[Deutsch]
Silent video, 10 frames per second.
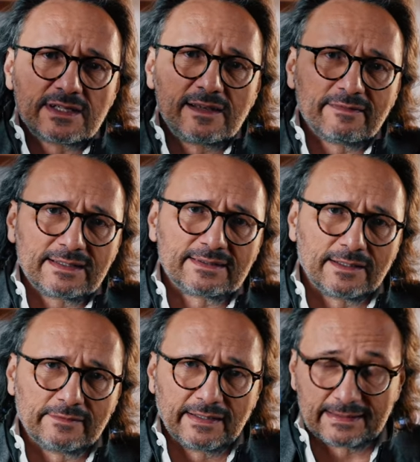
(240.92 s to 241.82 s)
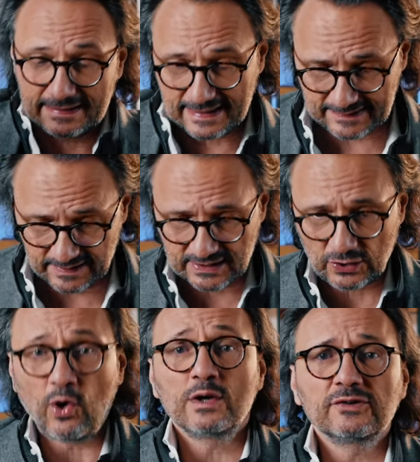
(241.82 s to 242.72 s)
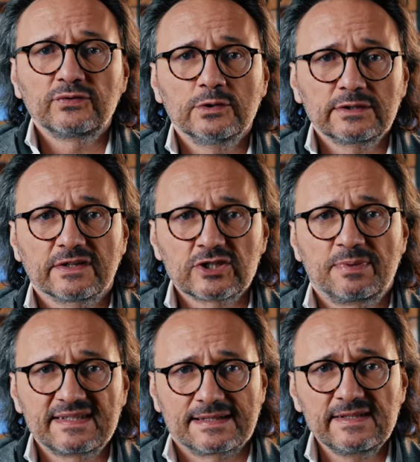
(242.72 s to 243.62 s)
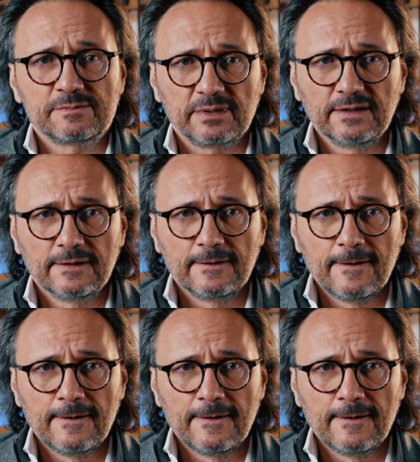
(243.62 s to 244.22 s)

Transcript: schnell weiterentwickelt. Das heißt, wenn ich heute für irgendwas Spezialist bin,